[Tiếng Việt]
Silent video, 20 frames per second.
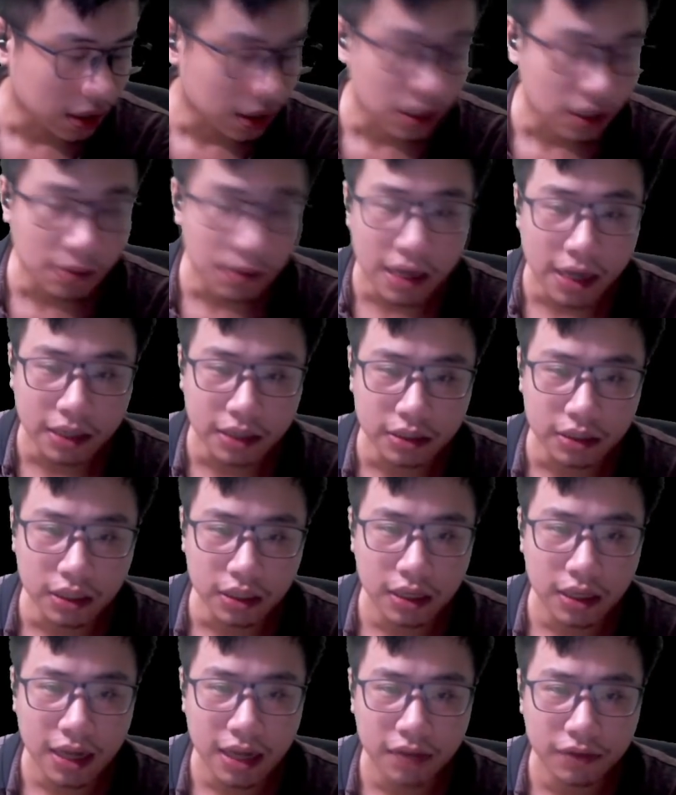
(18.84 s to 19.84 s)
Các bạn nhớ
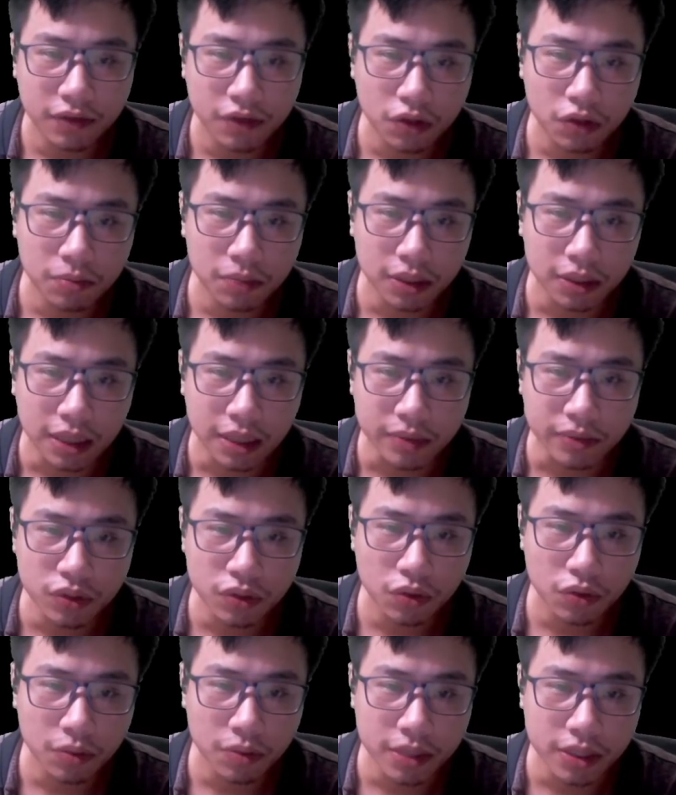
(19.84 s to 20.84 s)
like và comment cảm xúc
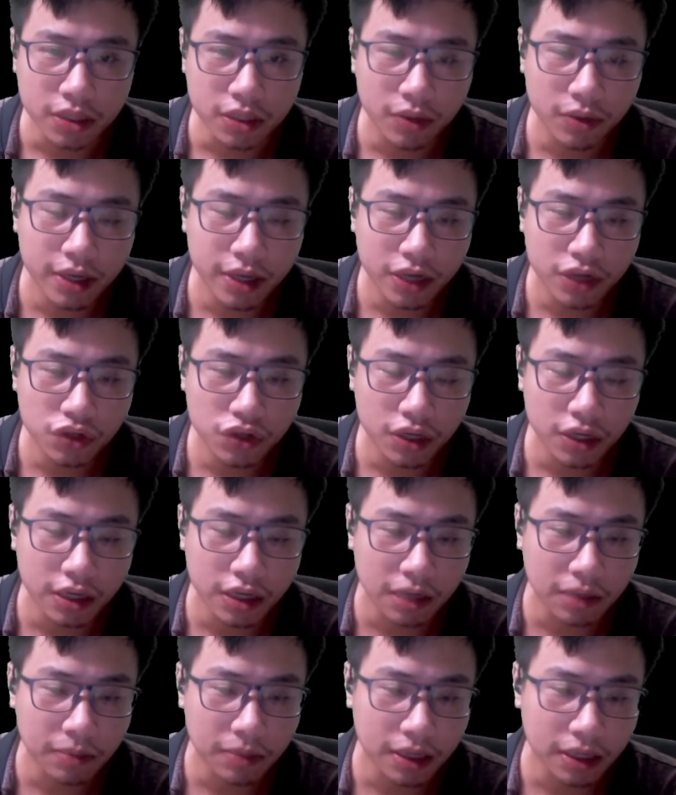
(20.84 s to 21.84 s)
của mình sau khi nghe chuyện.
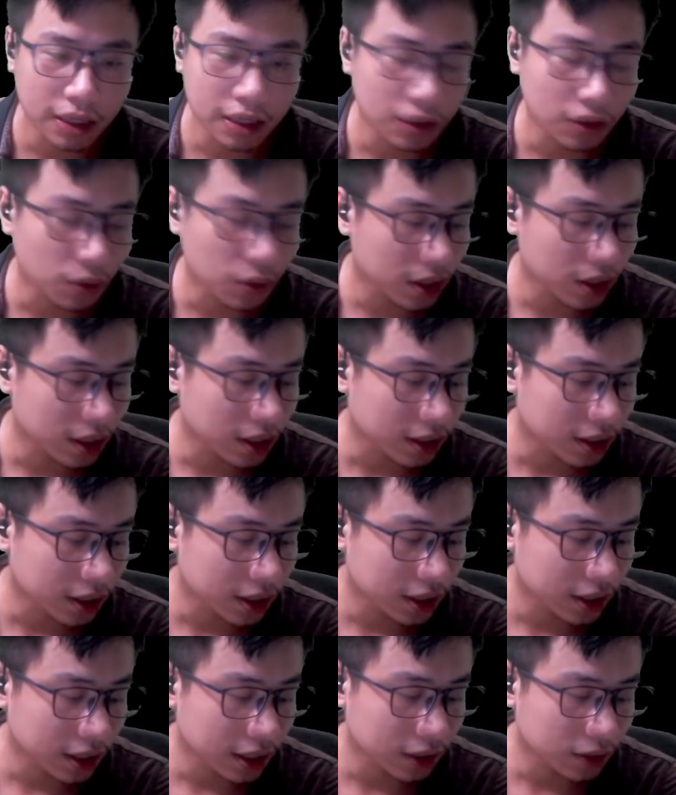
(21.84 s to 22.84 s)
Đặc biệt là đừng quên ấn đăng
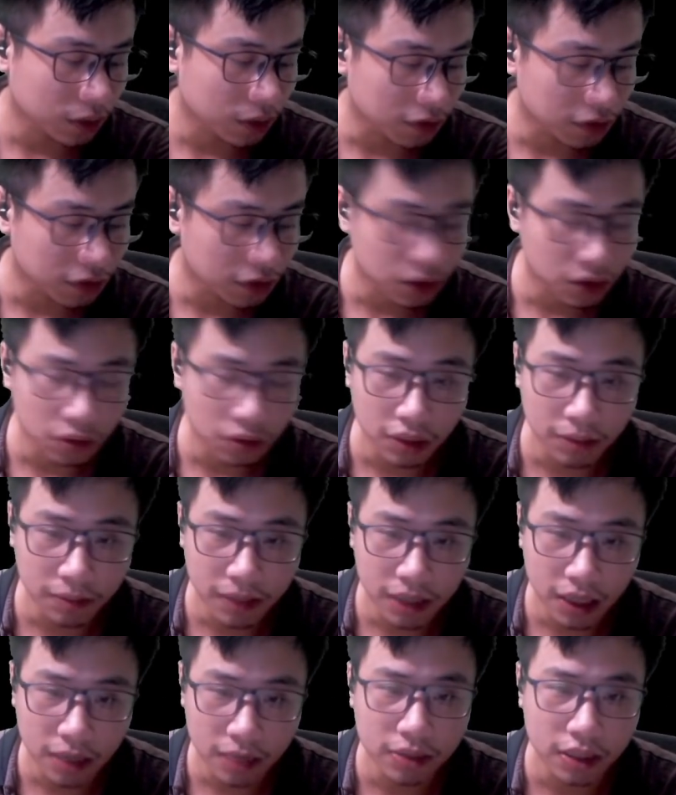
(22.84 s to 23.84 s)
ký kênh của Phi Tùng để mà
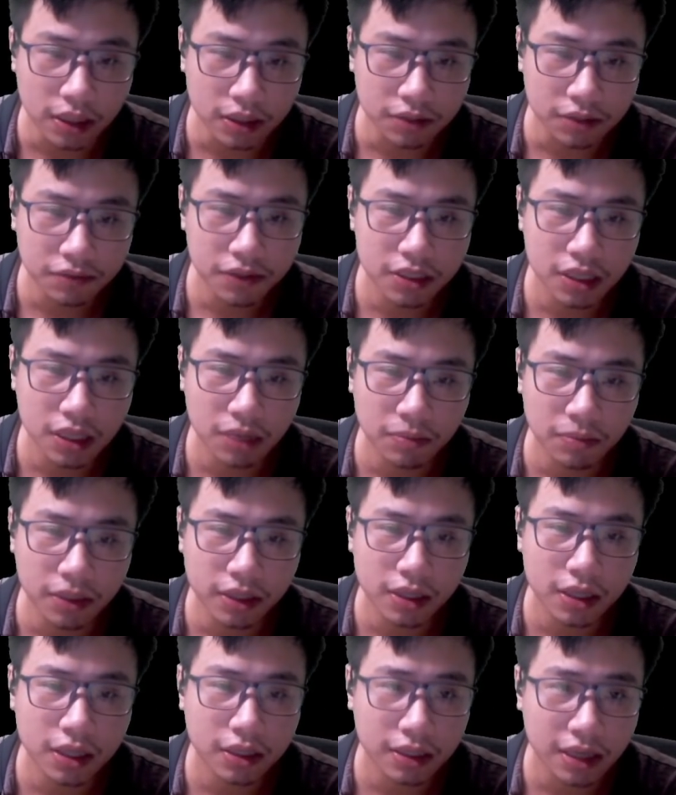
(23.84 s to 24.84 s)
cập nhật những video mới
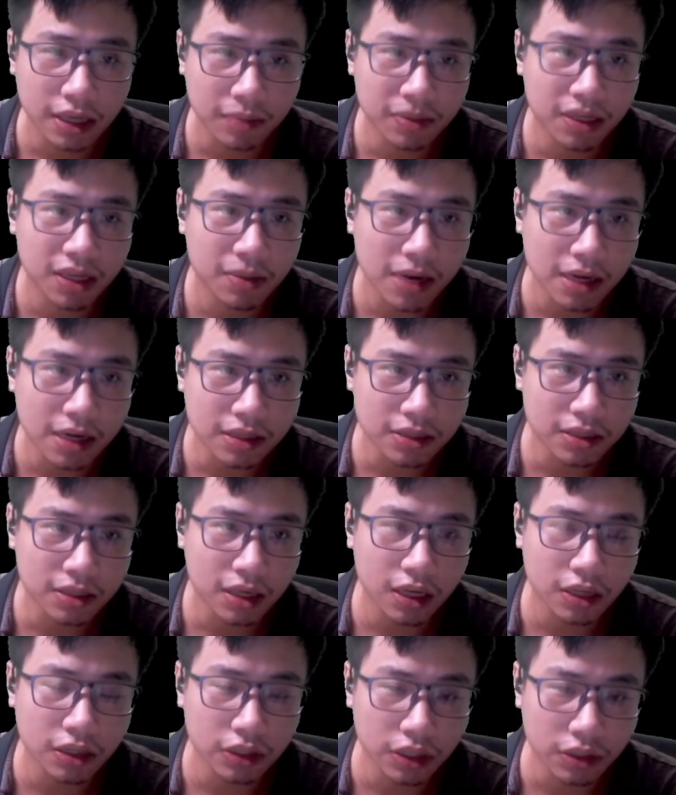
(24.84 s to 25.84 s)
nhất. Cảm ơn các bạn rất
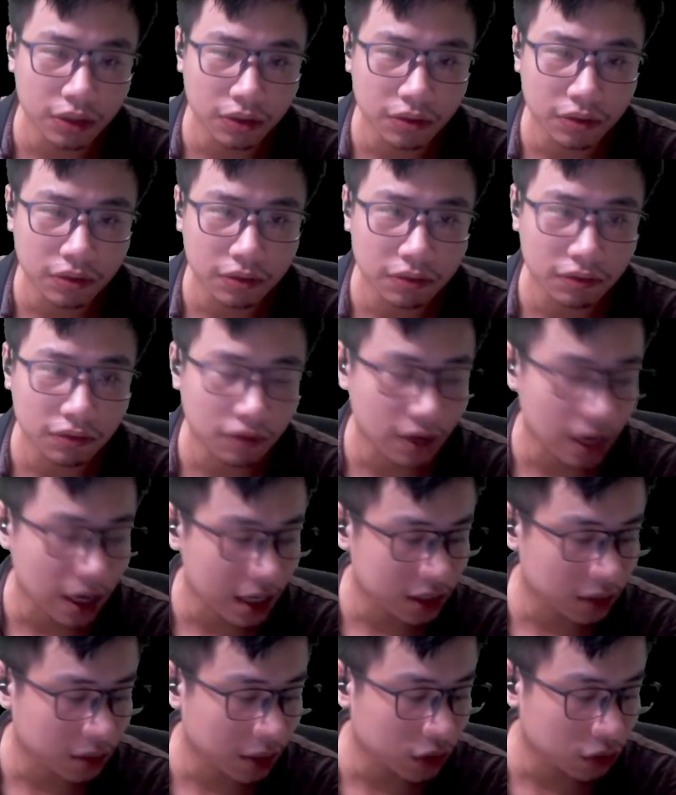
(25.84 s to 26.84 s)
là nhiều. Và ngay
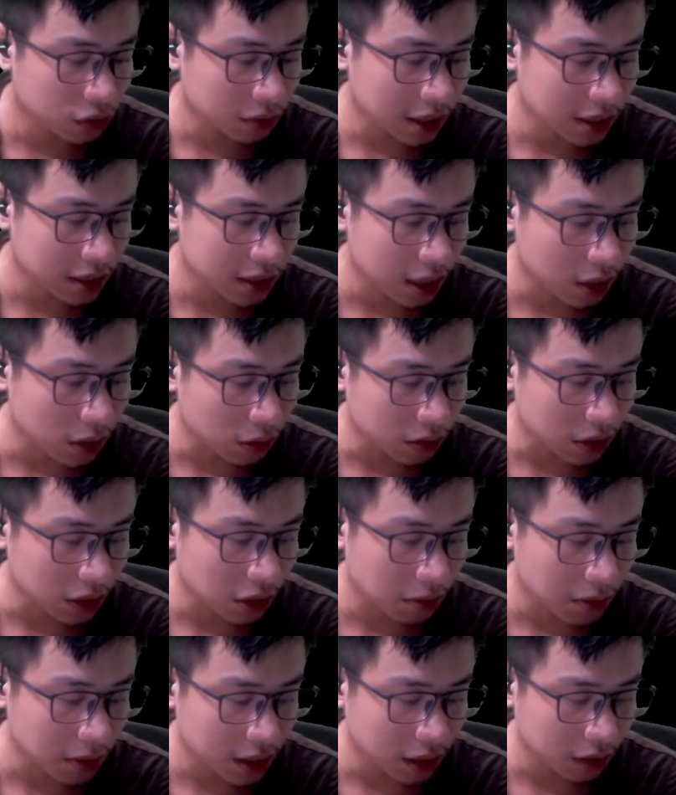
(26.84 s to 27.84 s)
sau đây chúng ta sẽ cùng nhau
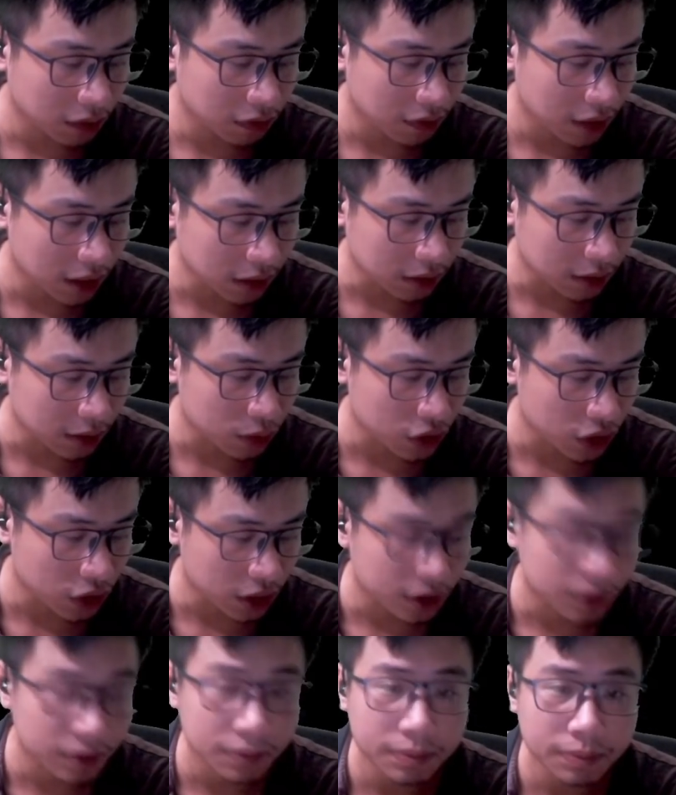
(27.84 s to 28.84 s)
bắt đầu vào tập
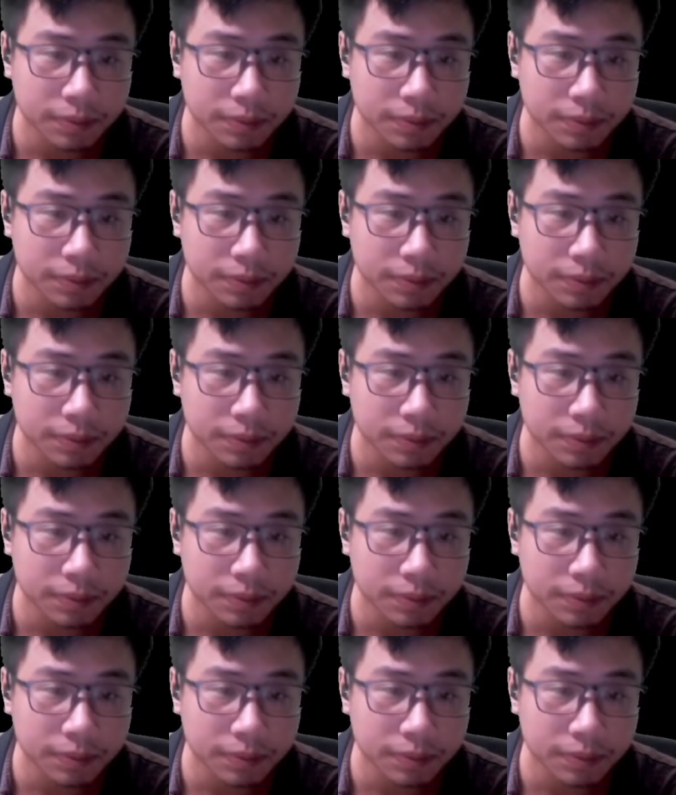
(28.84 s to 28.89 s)
truyện.